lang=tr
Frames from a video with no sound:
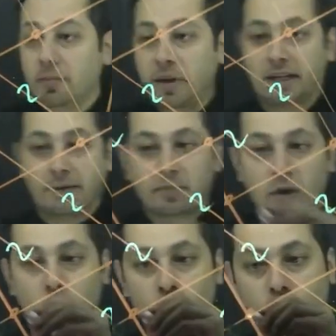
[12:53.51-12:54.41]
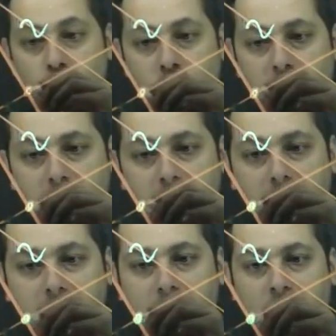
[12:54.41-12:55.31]
Peki şunun adı
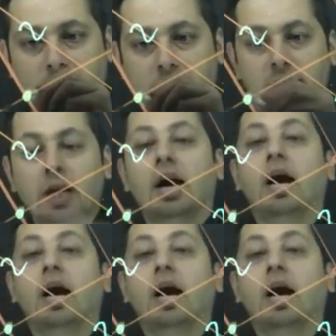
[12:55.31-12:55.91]
nedir arkadaşlar?